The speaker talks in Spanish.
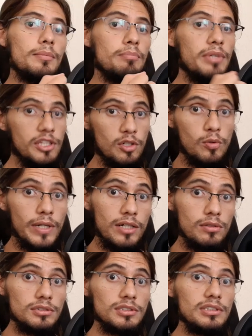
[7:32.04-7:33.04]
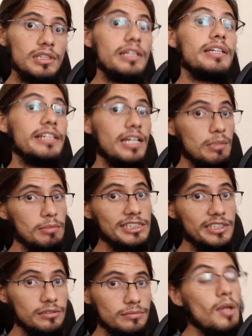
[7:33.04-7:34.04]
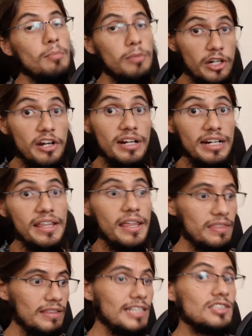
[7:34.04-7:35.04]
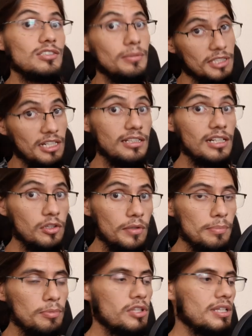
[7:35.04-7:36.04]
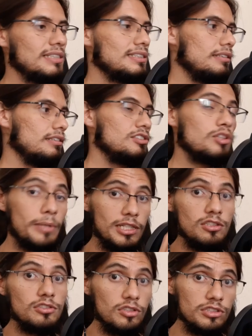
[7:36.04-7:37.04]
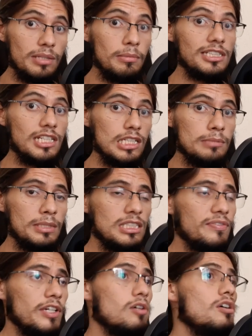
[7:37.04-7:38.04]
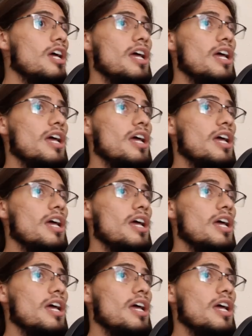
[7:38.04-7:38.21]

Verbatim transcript: videojuegos y animación. Bueno, en realidad de eso se va a tratar todo el podcast, sobre esos dos temas en específico.